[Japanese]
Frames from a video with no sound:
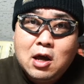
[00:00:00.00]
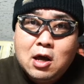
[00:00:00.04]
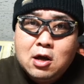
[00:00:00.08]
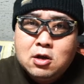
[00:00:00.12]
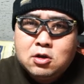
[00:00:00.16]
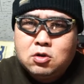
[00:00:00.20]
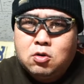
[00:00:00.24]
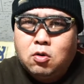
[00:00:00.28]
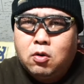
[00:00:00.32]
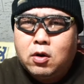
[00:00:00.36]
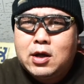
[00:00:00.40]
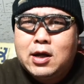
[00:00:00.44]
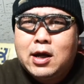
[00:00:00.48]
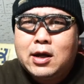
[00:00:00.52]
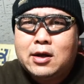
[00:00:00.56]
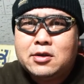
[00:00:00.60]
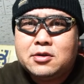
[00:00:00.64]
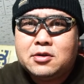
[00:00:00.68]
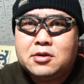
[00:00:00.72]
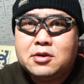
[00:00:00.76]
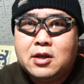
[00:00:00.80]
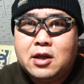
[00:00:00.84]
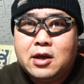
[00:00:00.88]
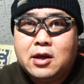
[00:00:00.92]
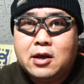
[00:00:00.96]
それがで
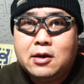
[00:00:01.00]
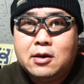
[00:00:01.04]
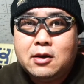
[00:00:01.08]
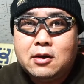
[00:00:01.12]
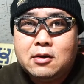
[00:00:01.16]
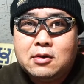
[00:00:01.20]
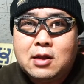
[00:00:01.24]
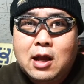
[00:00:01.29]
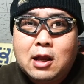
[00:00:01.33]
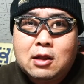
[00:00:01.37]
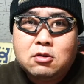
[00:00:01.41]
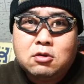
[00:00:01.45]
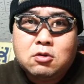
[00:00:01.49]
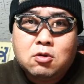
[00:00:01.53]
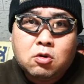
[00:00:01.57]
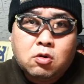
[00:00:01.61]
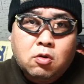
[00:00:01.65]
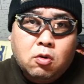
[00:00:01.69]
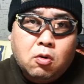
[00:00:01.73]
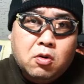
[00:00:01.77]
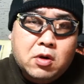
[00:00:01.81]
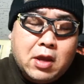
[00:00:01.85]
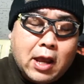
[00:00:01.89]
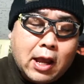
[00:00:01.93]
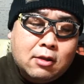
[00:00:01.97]
すね、なんと
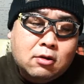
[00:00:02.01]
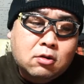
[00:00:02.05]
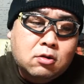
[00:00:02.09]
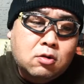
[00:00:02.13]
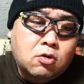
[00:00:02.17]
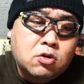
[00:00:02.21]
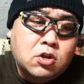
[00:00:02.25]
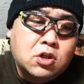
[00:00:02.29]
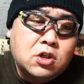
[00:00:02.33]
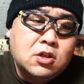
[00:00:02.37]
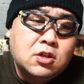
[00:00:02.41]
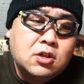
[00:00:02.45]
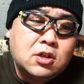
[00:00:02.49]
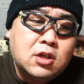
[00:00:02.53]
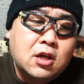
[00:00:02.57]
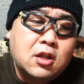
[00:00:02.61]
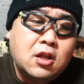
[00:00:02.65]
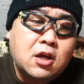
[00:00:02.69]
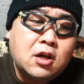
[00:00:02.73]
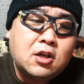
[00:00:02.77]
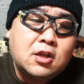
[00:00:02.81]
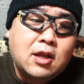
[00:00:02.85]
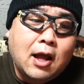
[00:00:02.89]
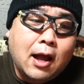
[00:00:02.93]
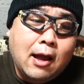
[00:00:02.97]
今日やっと申請
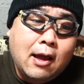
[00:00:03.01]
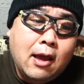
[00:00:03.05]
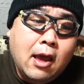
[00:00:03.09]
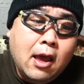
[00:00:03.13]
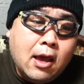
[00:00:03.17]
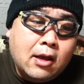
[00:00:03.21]
できた。